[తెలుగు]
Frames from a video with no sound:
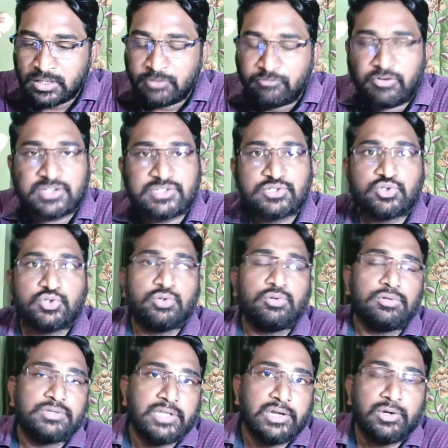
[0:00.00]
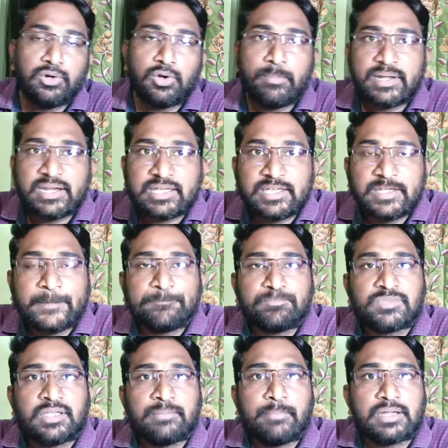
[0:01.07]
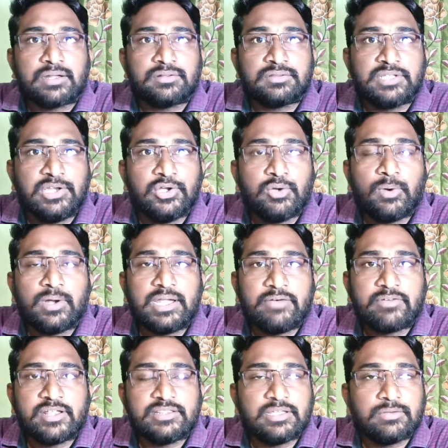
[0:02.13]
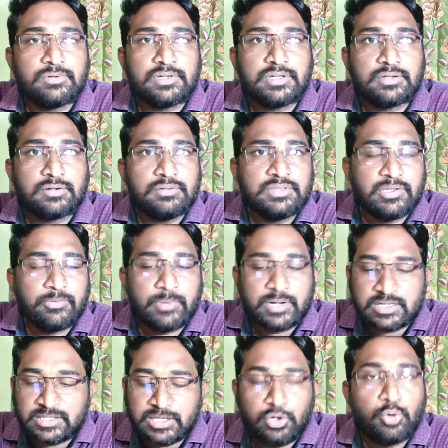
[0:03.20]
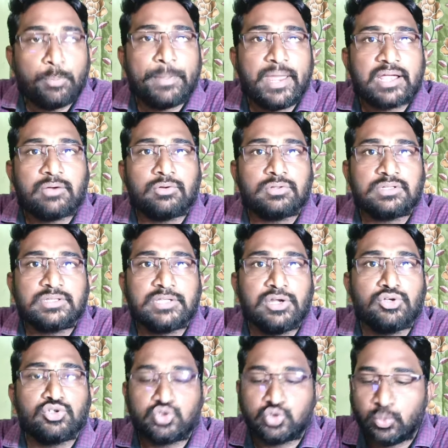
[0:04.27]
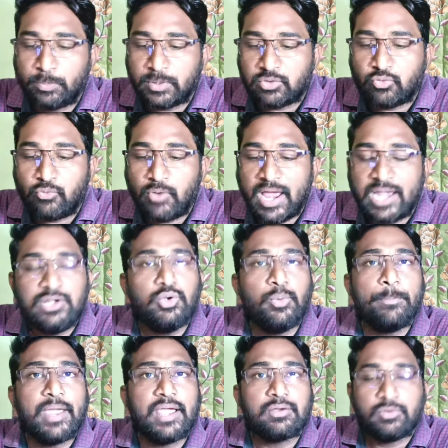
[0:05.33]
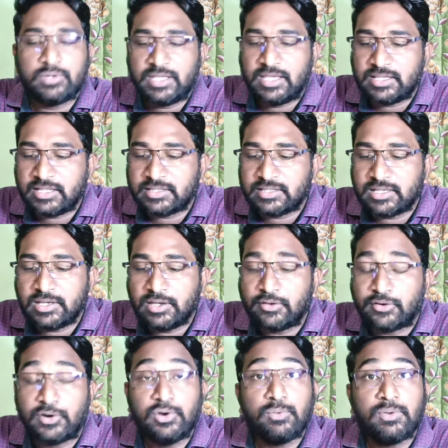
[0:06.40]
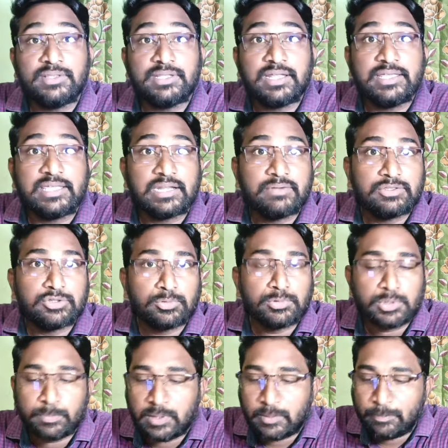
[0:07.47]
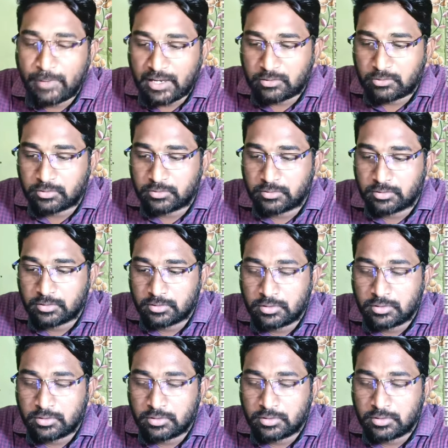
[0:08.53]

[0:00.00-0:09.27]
ఫస్ట్ తెలుగులో మనకి మనం తెలుగు వాళ్ళు ఎవరైతే ఉన్నారో మన తెలుగు ప్యాక్ తెలుగు సూపర్ వాల్యూ ప్యాక్ ఏదైతే రెండు వందల ఇరవై తొమ్మిది రూపాయల ప్యాక్ ఉందో